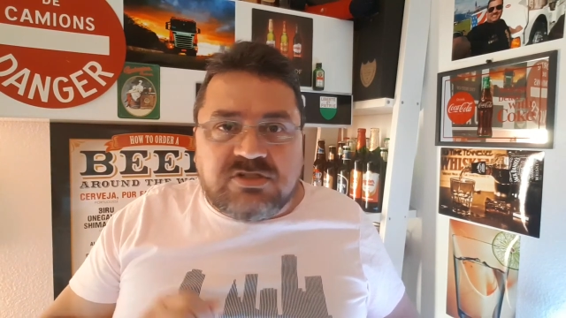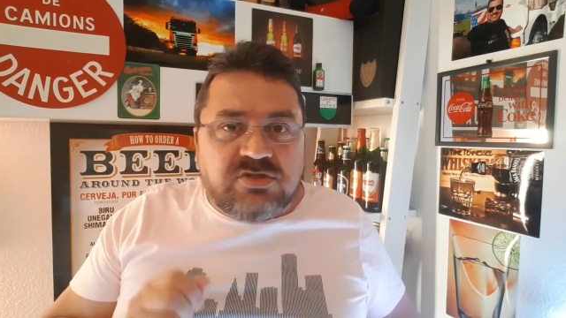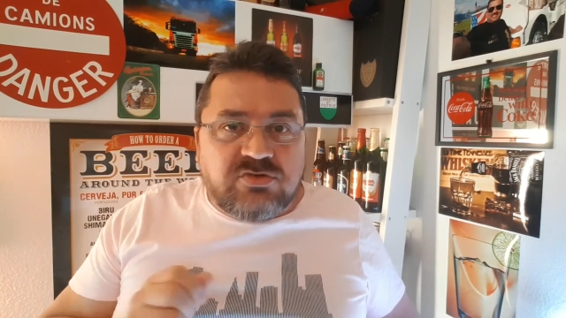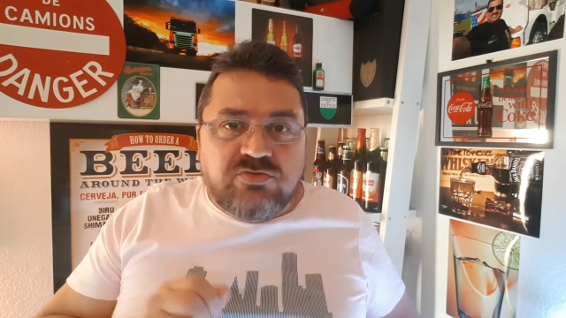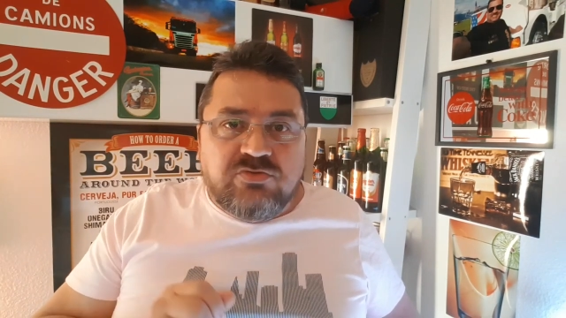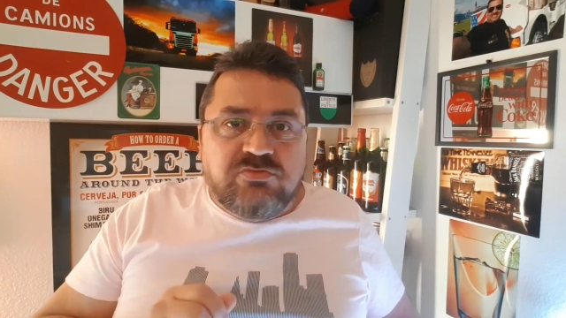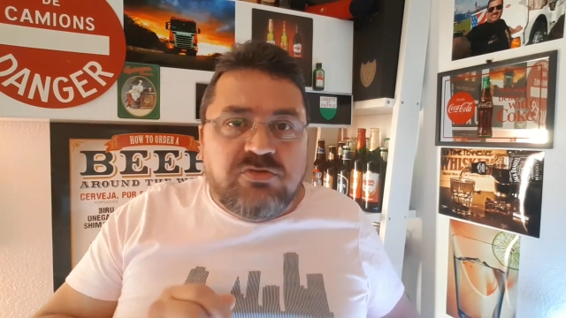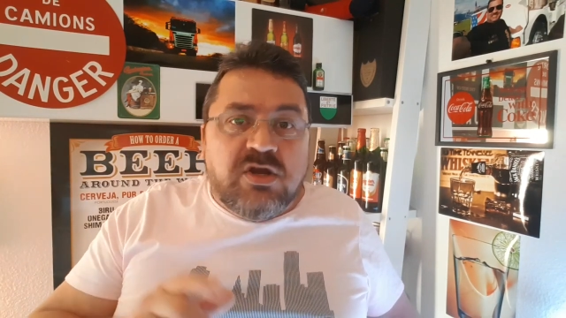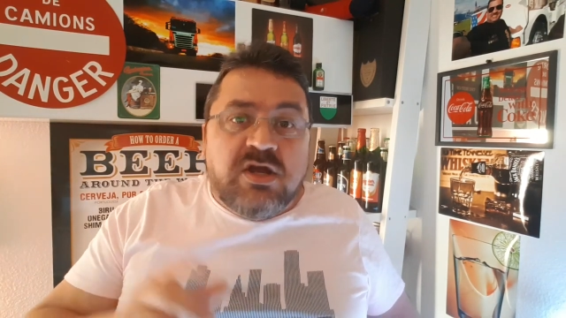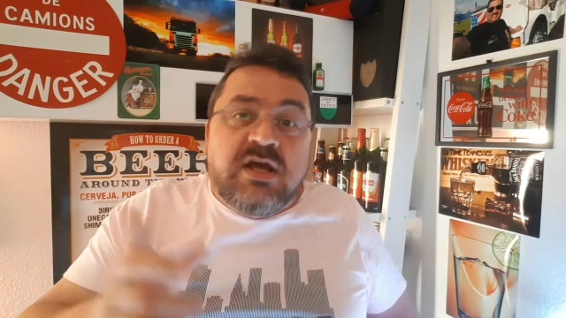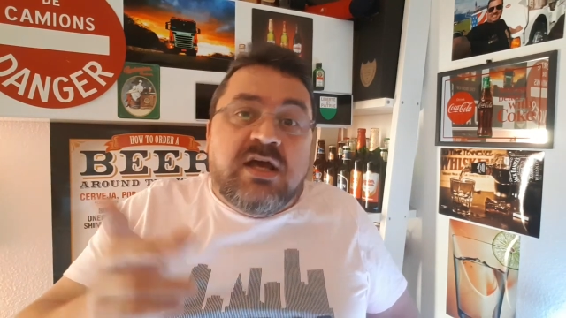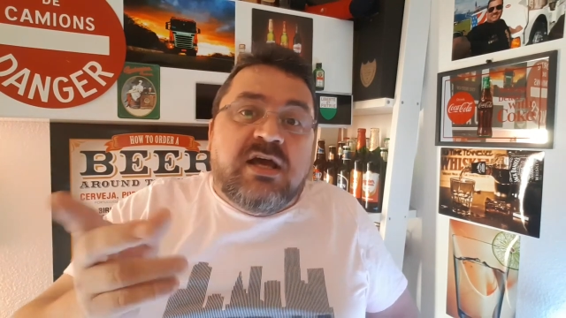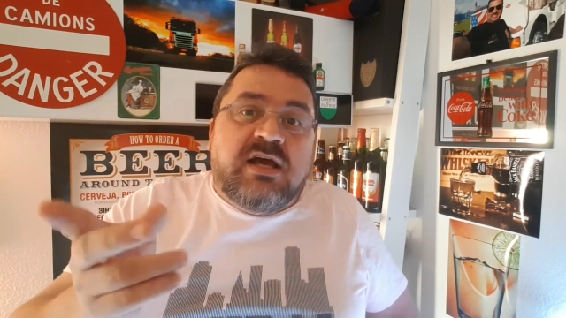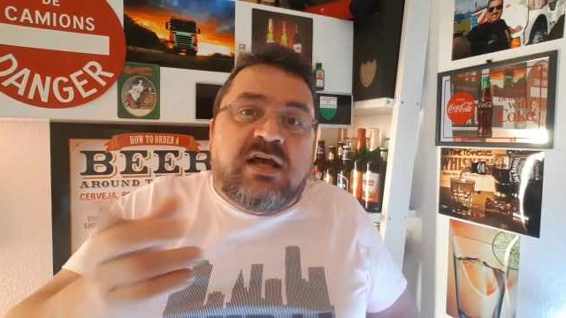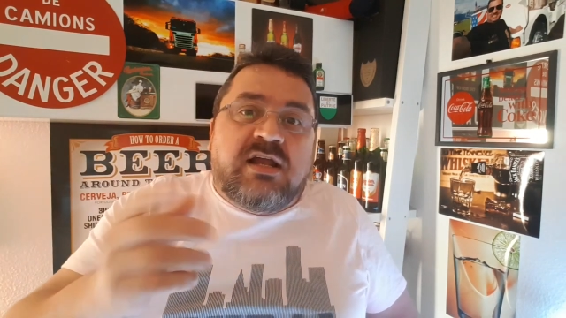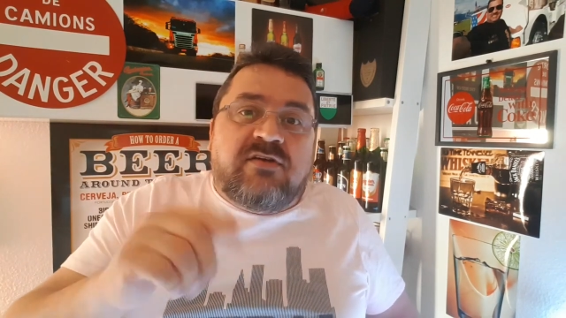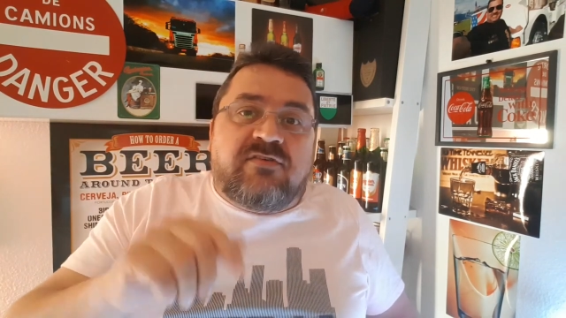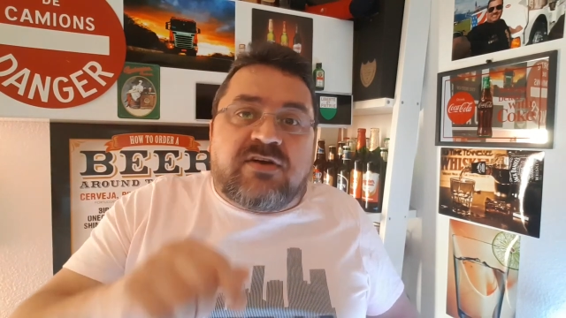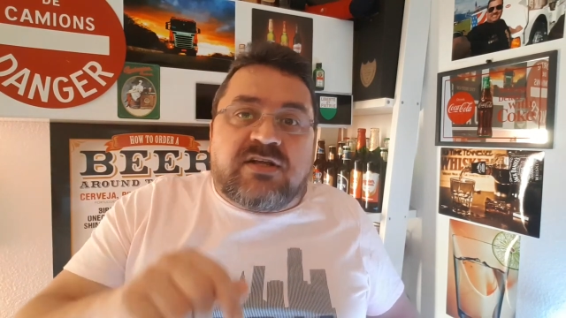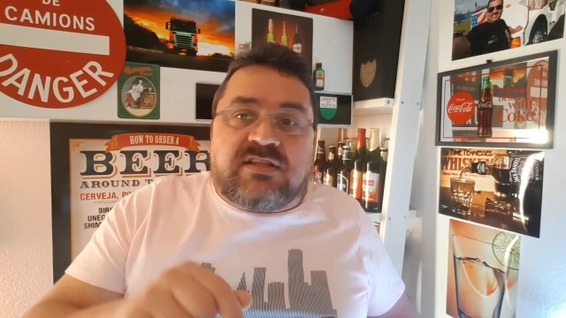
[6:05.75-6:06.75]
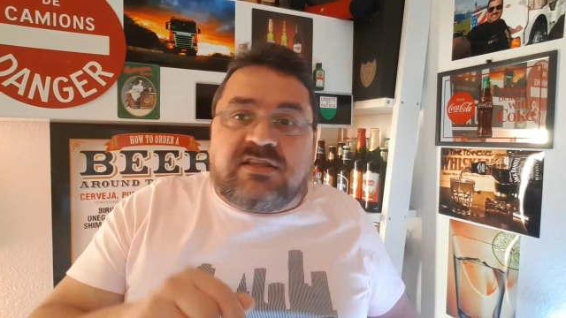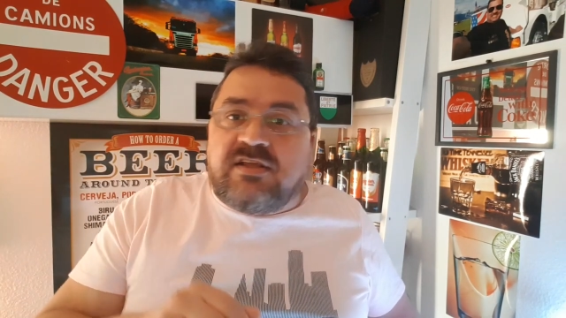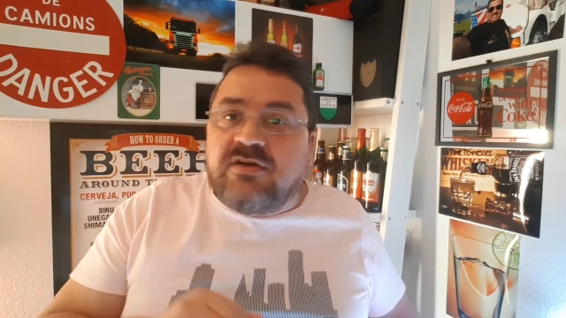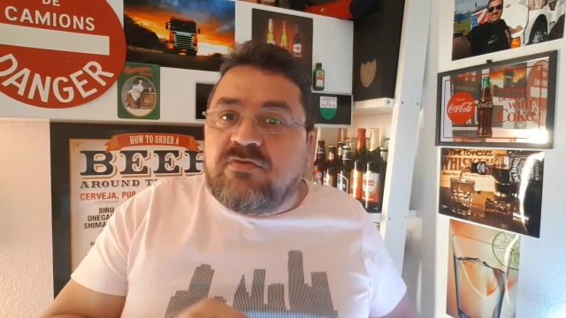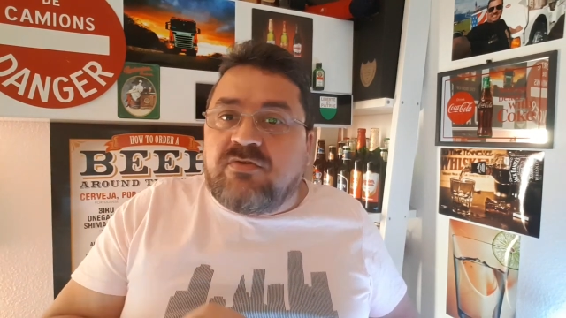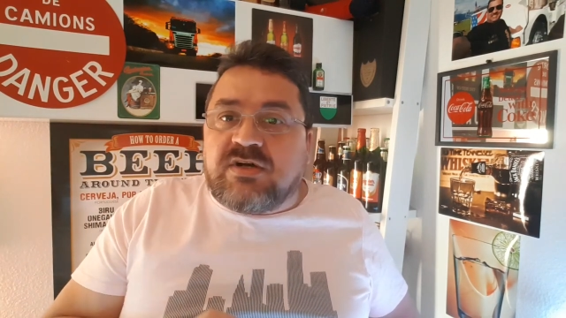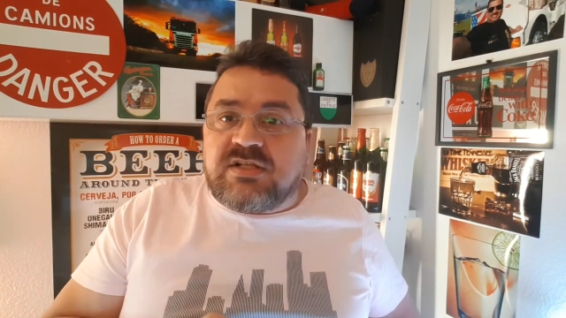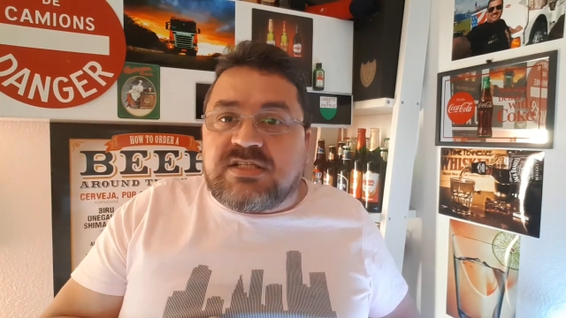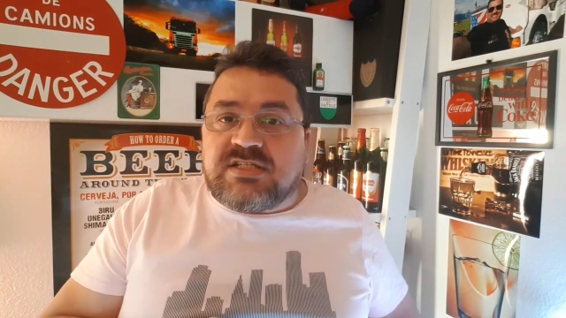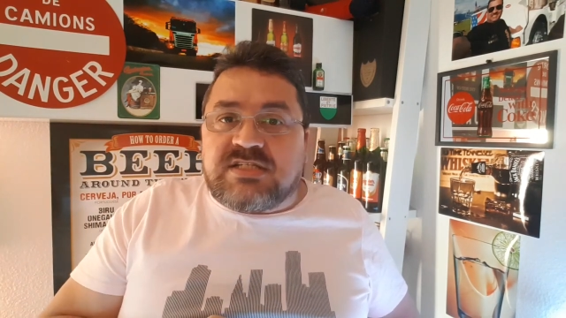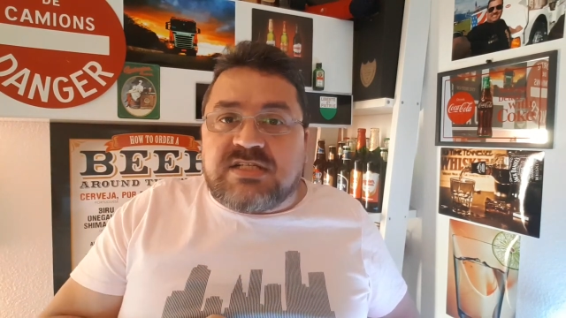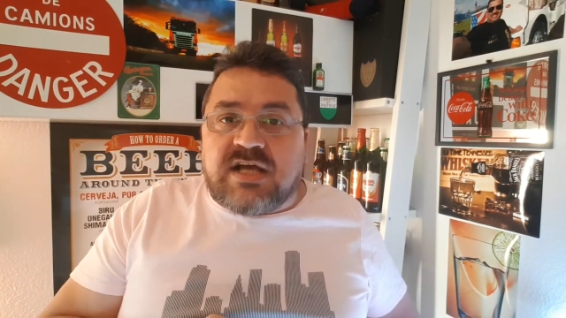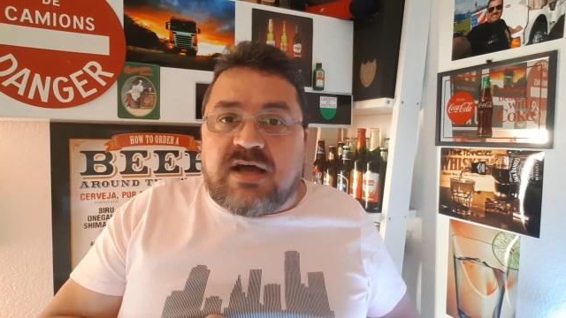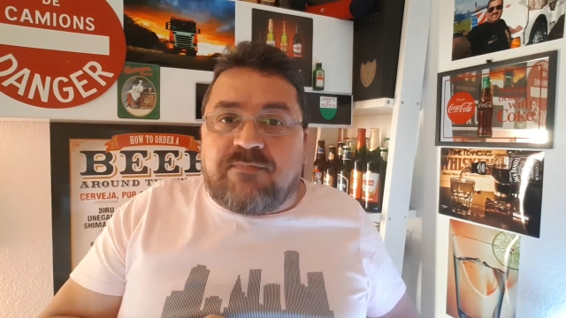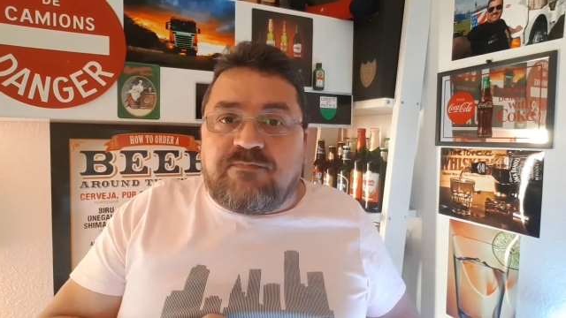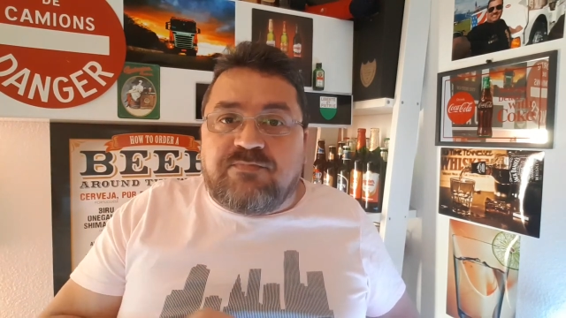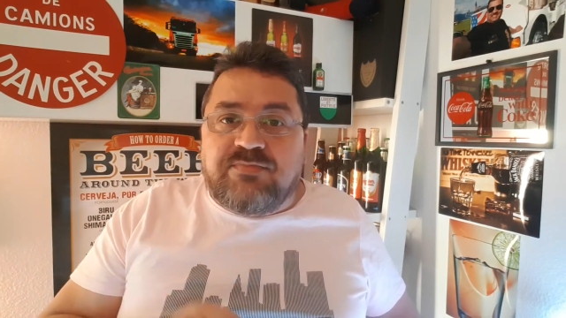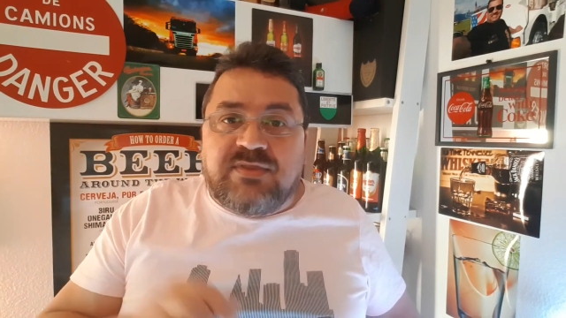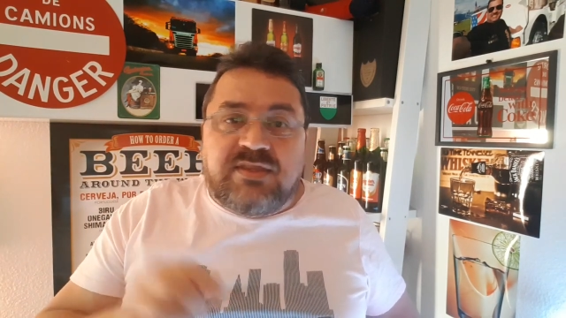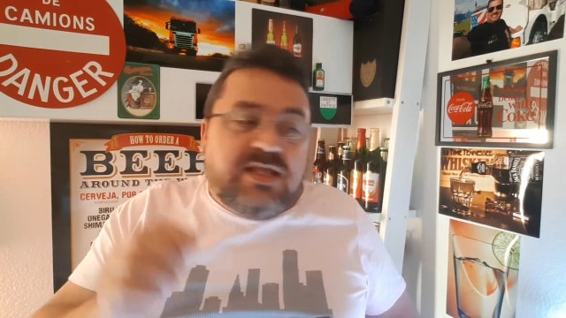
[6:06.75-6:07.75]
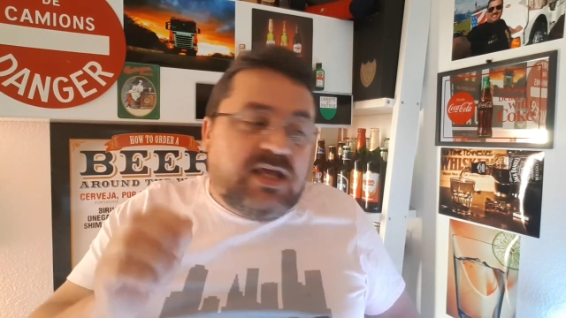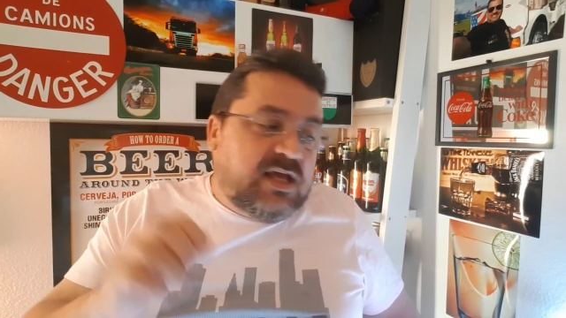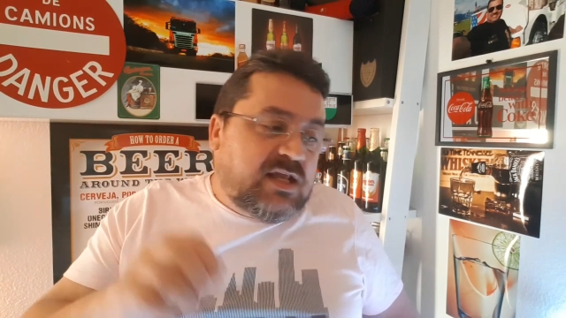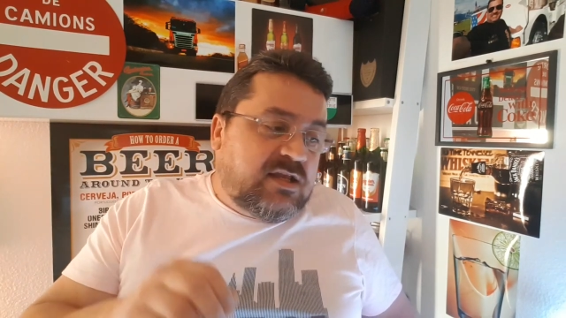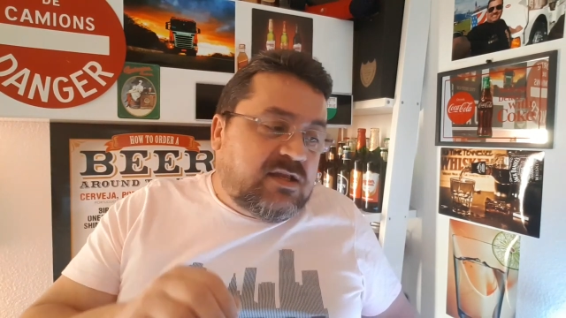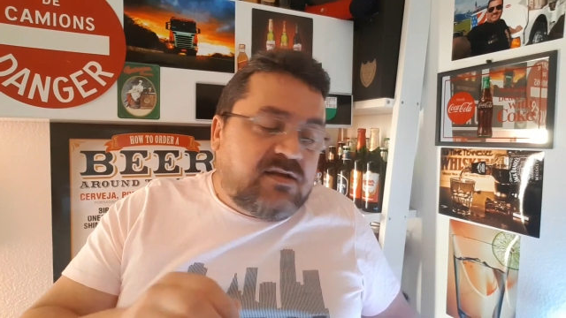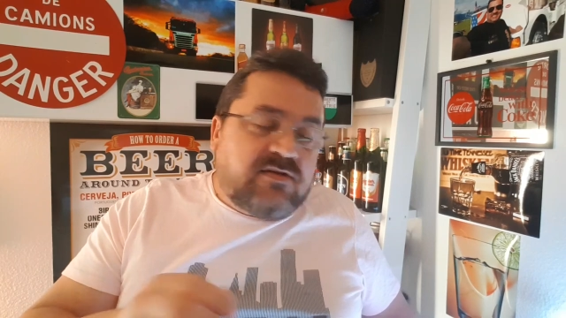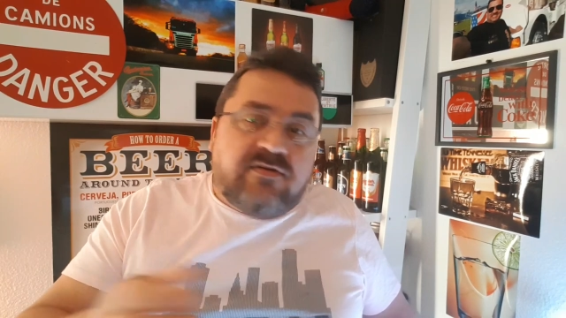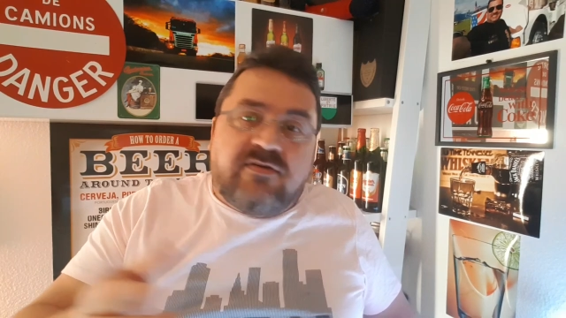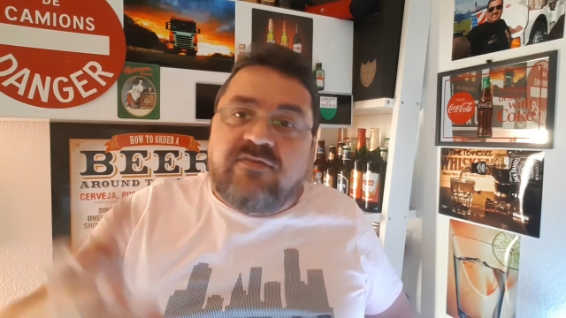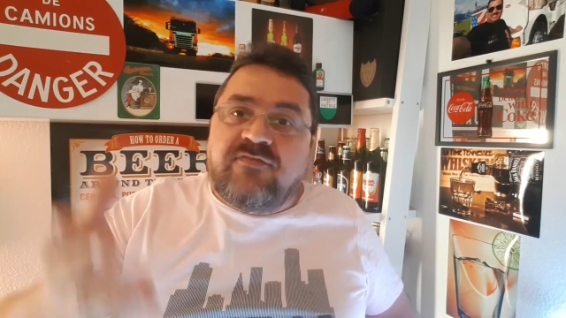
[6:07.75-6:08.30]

Seu número, ele vai ter o WhatsApp dele,